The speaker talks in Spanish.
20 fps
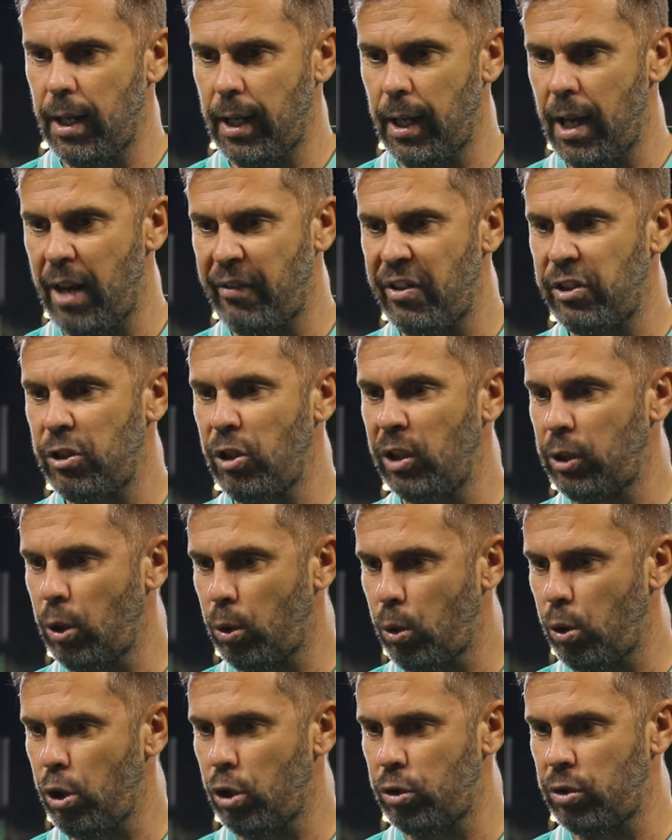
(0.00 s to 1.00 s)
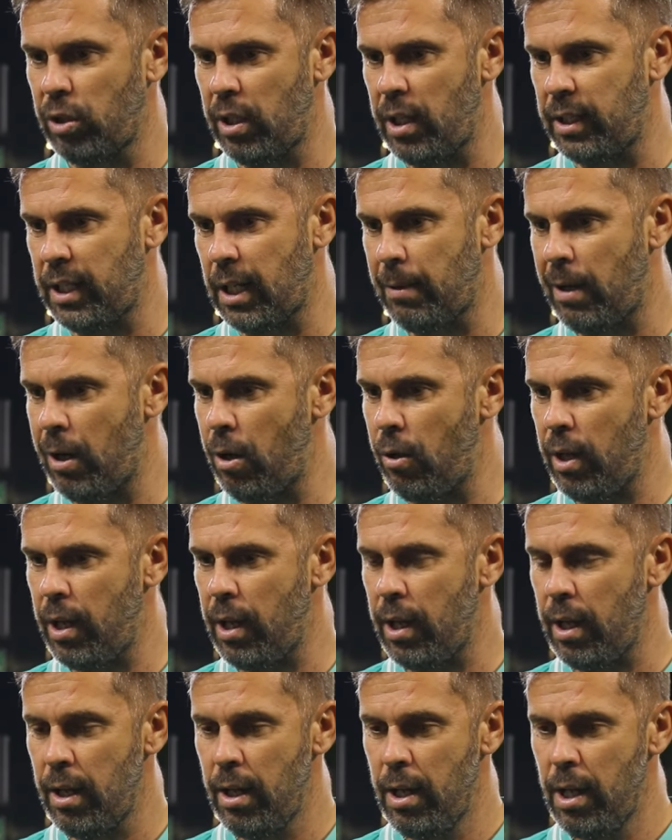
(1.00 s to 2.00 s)
que, la afición esté orgullosa del trabajo
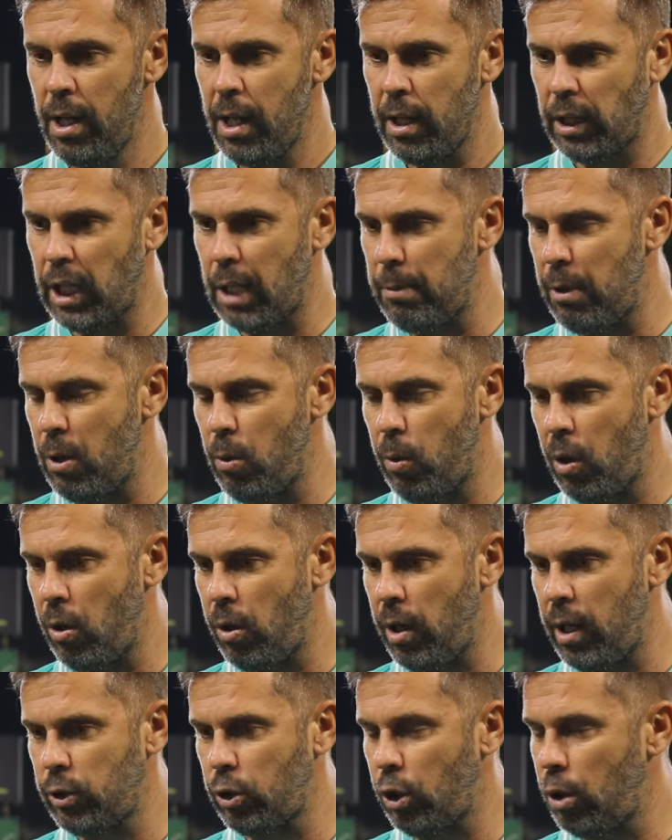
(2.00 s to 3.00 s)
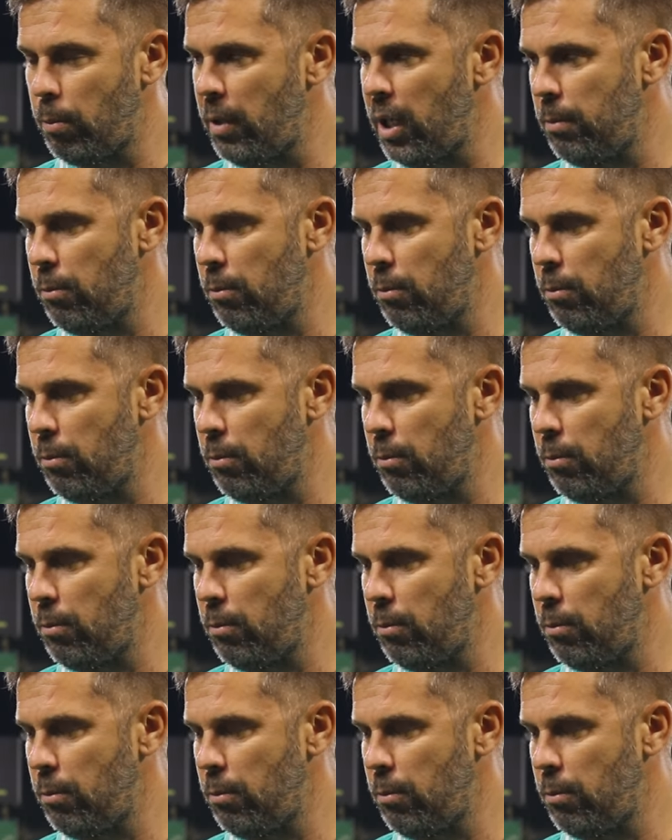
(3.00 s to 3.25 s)
de, mis jugadores, eso es lo